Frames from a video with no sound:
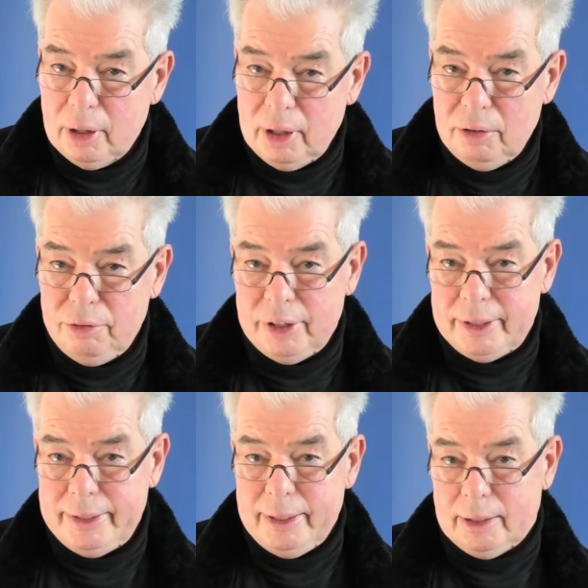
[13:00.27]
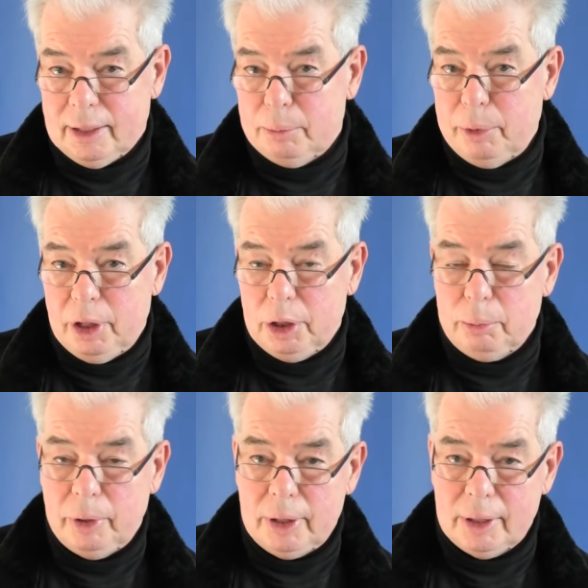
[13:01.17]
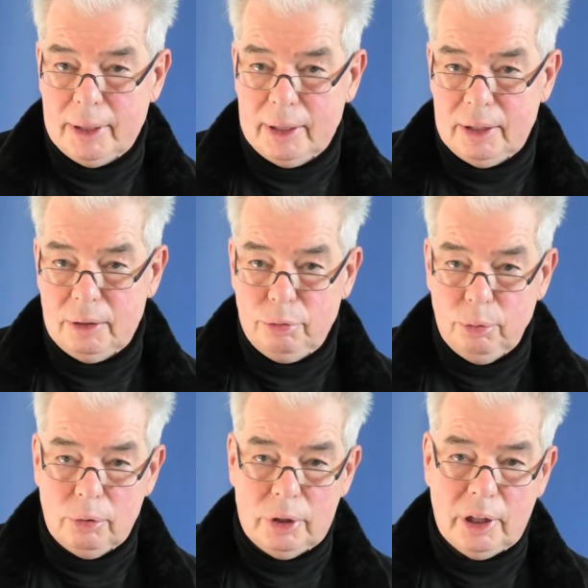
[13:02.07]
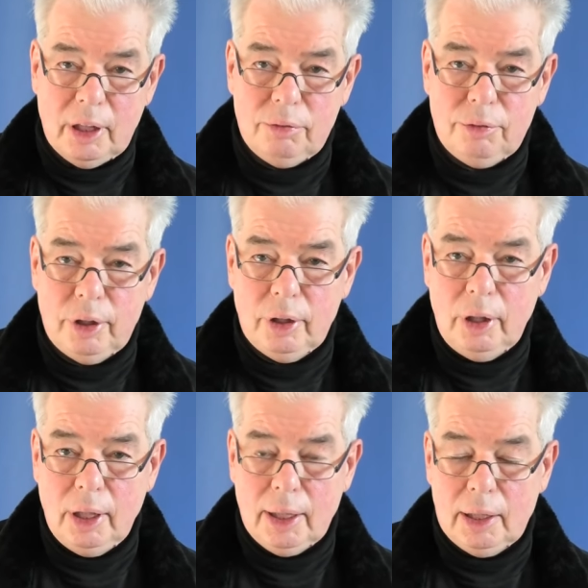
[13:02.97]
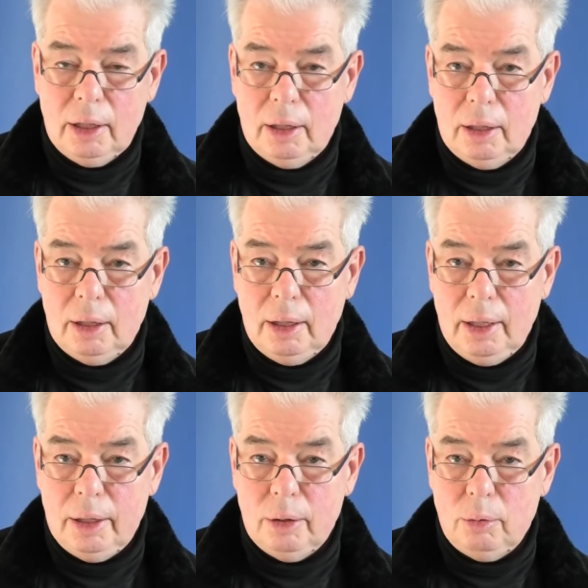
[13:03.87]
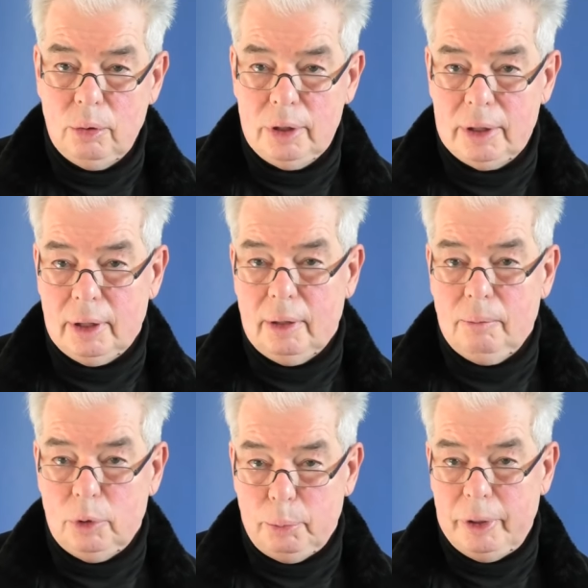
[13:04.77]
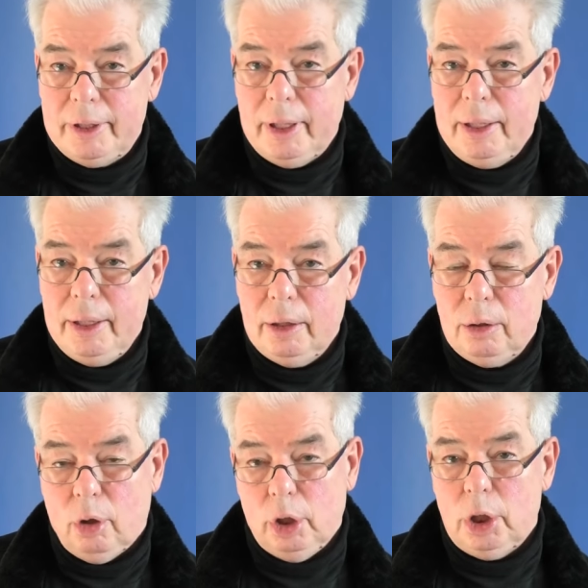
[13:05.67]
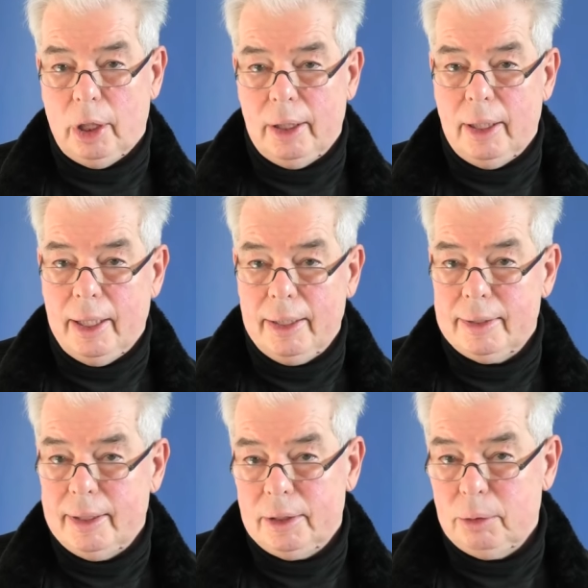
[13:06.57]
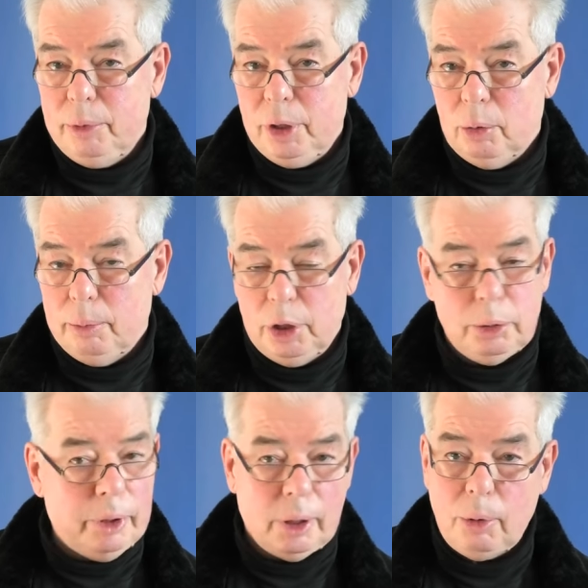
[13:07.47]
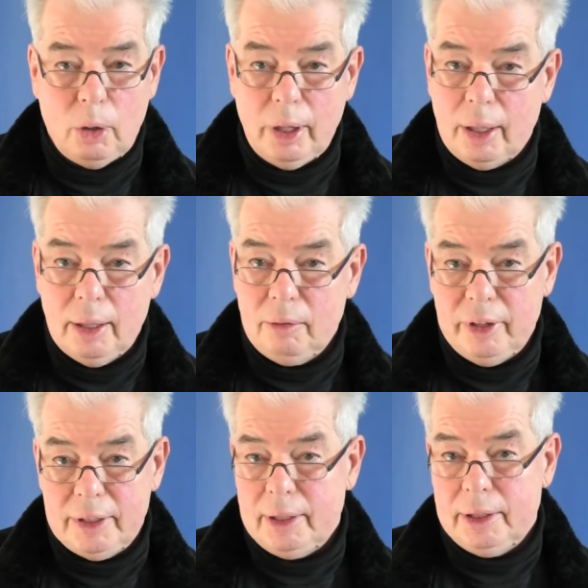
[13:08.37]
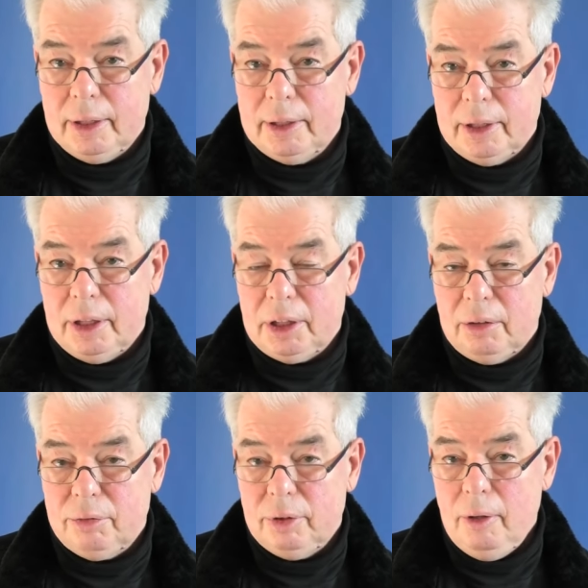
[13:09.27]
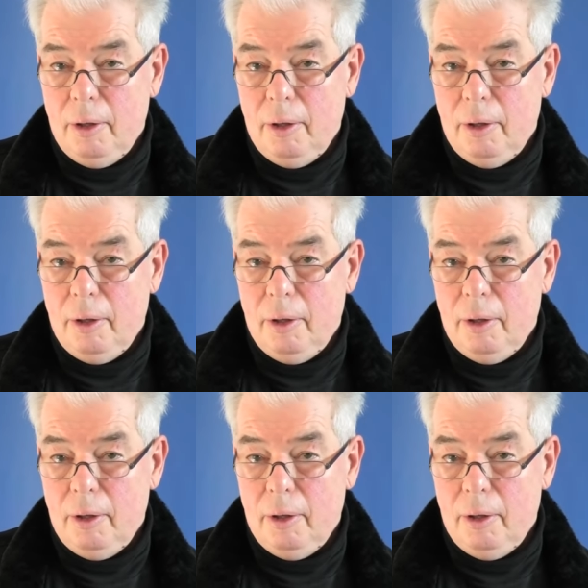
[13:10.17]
infiziert, das Management. Das heißt, Führungskräfte äh, in unserem, speziell hier in Deutschland, neigen sehr zum Mikromanagement, aber auch in anderen westlichen Gesellschaften,